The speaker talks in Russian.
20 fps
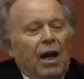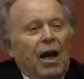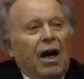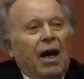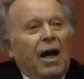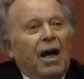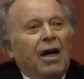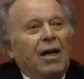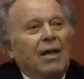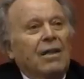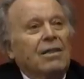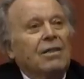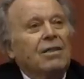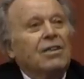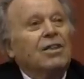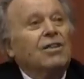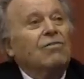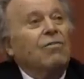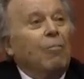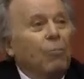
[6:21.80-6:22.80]
а
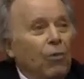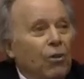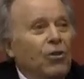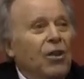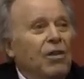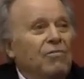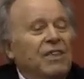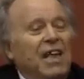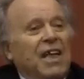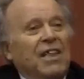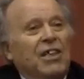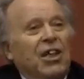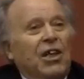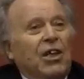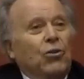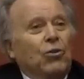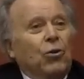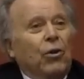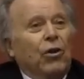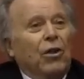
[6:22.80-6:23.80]
свободной всей
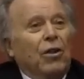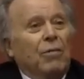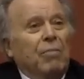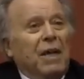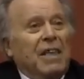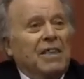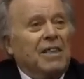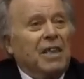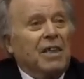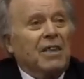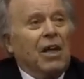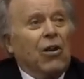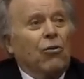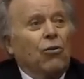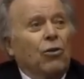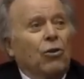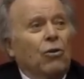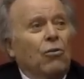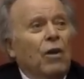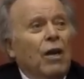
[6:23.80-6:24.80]
территории от местных
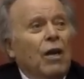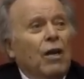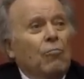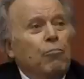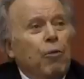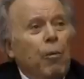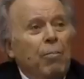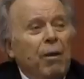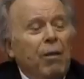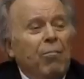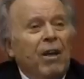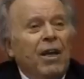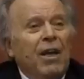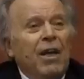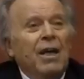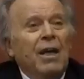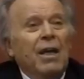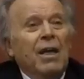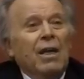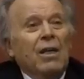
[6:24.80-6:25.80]
народов по
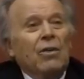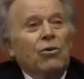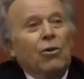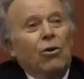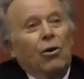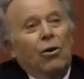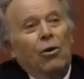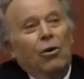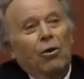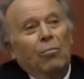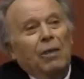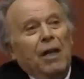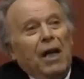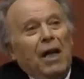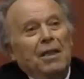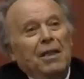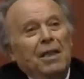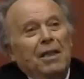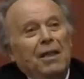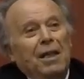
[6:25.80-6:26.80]
Библии, то мне
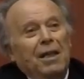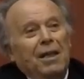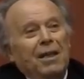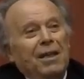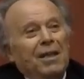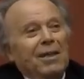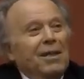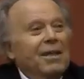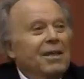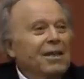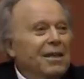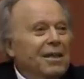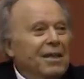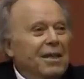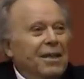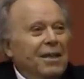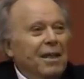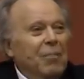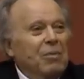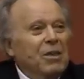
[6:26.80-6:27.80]
один
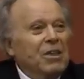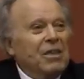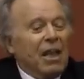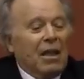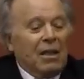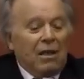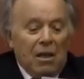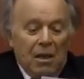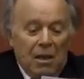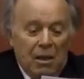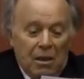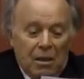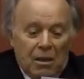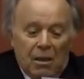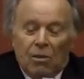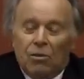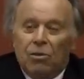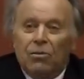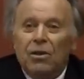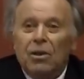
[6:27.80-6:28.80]
э, написал,
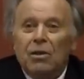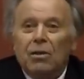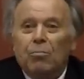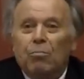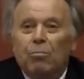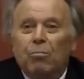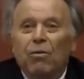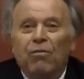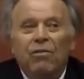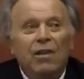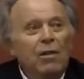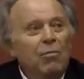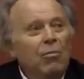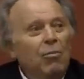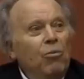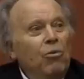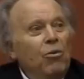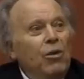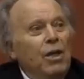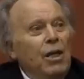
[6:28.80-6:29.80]
так говорит,
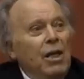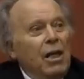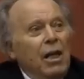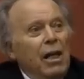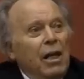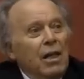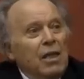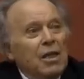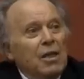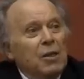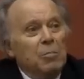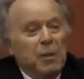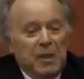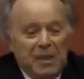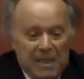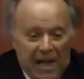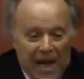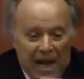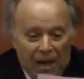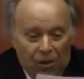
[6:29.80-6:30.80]
по-видимому, Гитлер
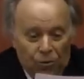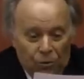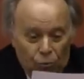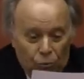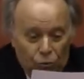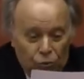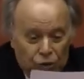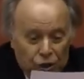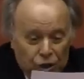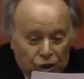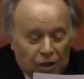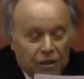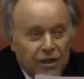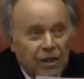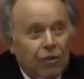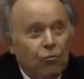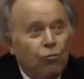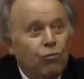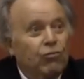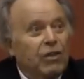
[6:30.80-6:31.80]
специально
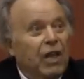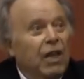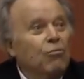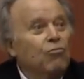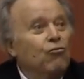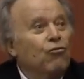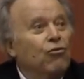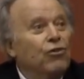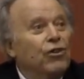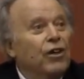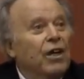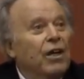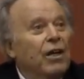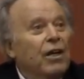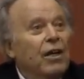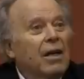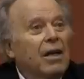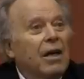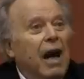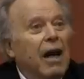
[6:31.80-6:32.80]
учился в Талмуде,
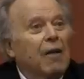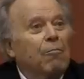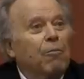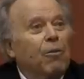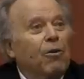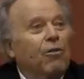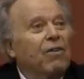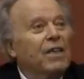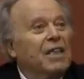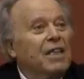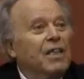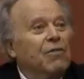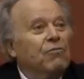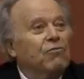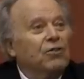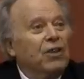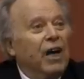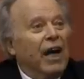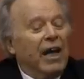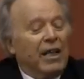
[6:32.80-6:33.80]
как проводить
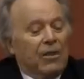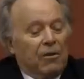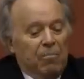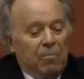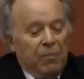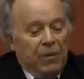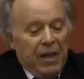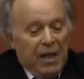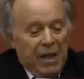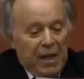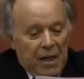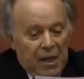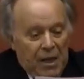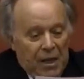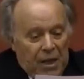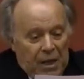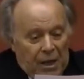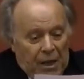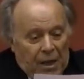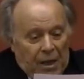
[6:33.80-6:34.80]
все это.
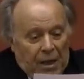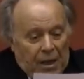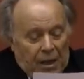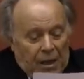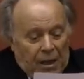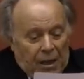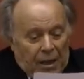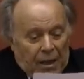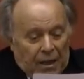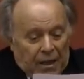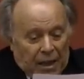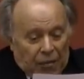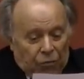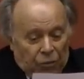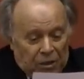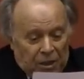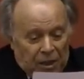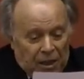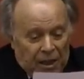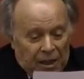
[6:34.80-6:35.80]
Так
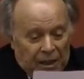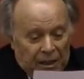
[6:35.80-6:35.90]
вот,